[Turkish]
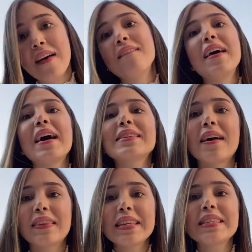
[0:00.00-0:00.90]
veya
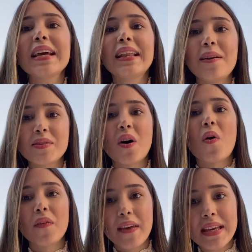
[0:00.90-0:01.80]
tatlı isteklerimizi
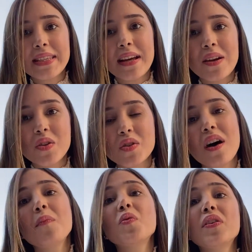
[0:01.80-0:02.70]
ortaya çıkarıyorsa
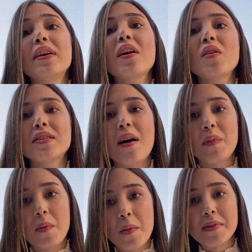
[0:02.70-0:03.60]
bunları
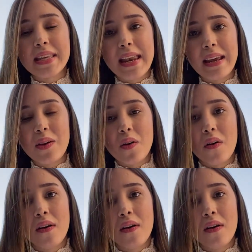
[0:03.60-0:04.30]
gözlemlememiz gerekiyor.